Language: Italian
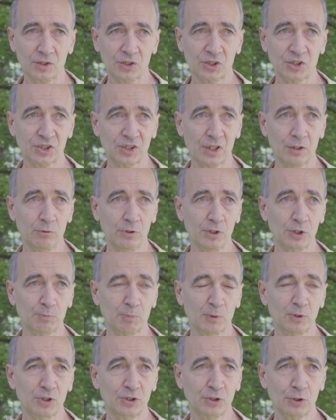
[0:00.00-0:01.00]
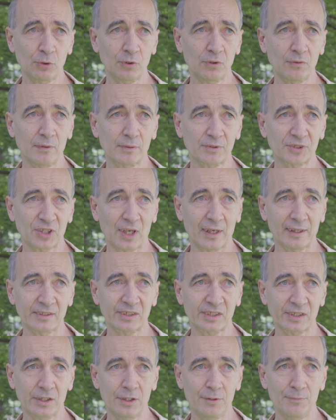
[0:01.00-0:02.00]
se un'esposizione universale
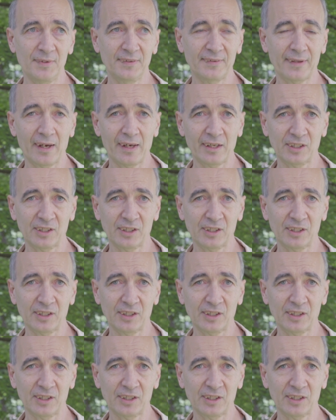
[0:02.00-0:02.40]
si limita